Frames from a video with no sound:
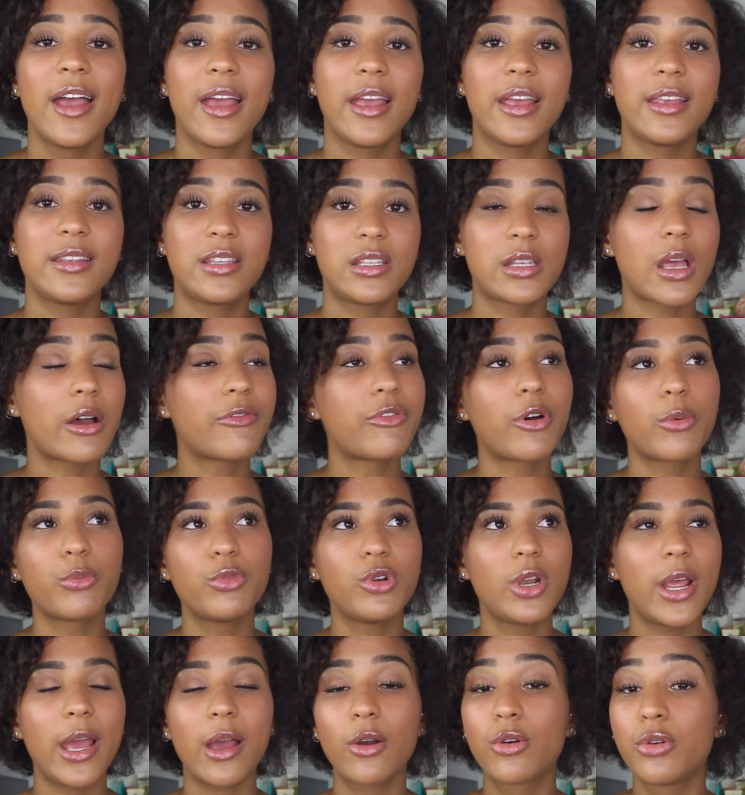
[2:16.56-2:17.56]
et c'est un
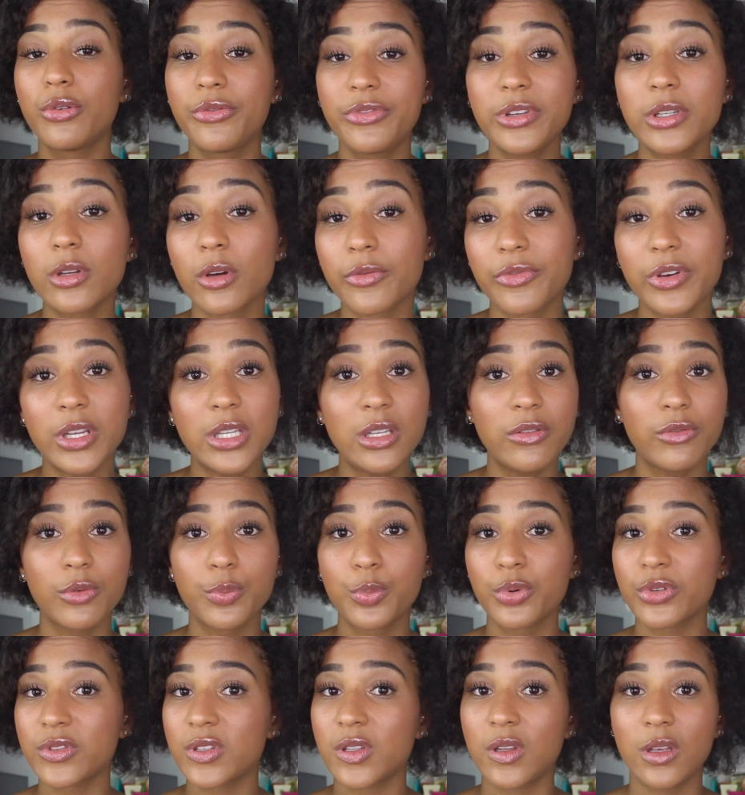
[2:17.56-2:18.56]
formulaire Covid en fait qui vous
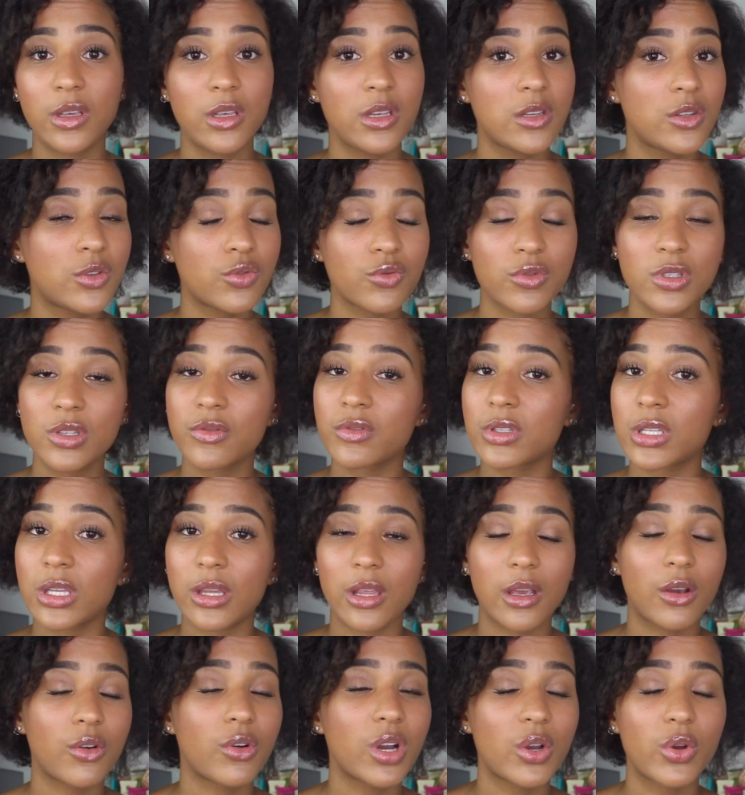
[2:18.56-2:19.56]
posait des questions si vous
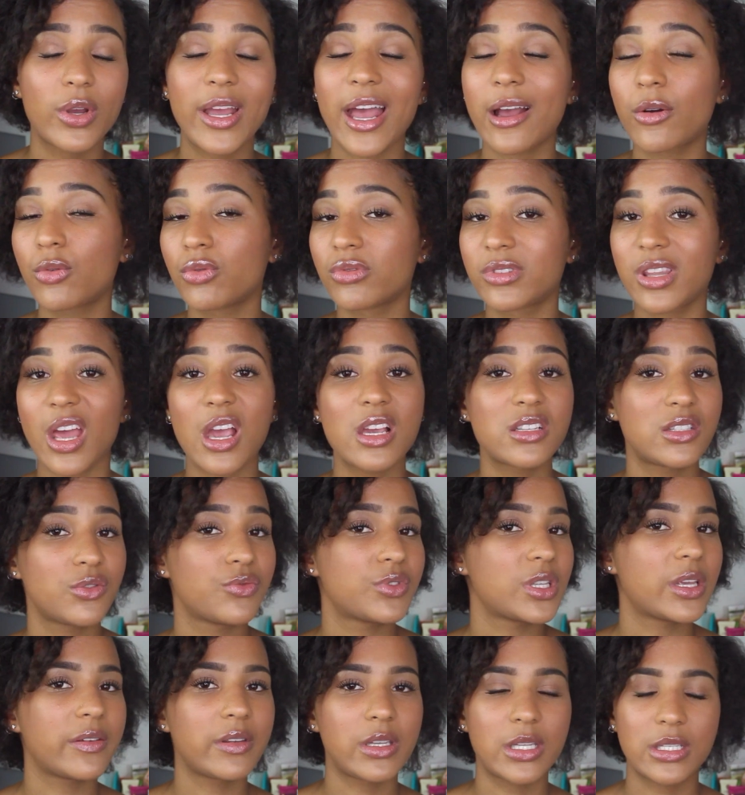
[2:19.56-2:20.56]
étiez cas contact, si
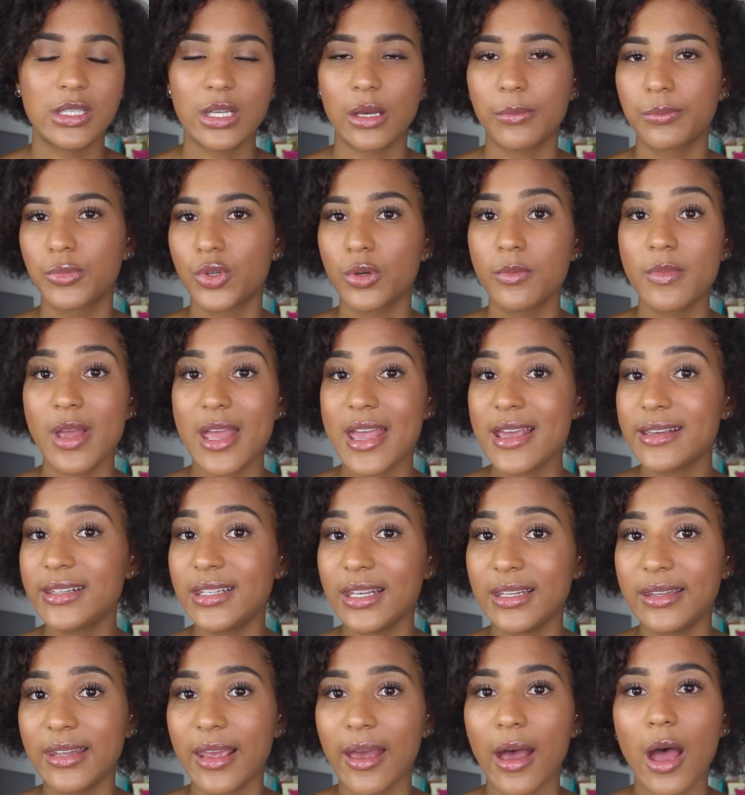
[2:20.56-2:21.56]
vous avez des symptômes,
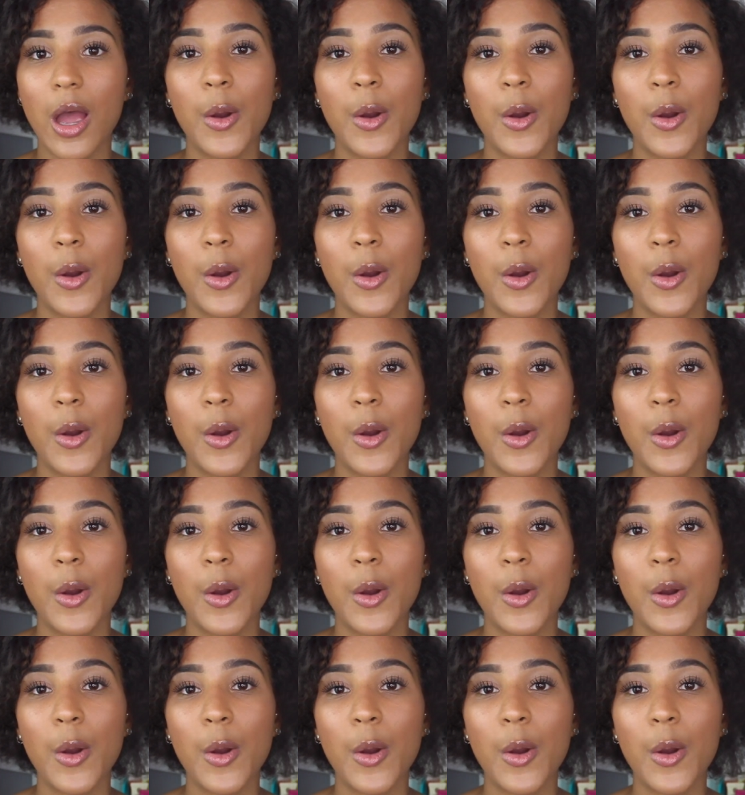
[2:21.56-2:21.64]
etc.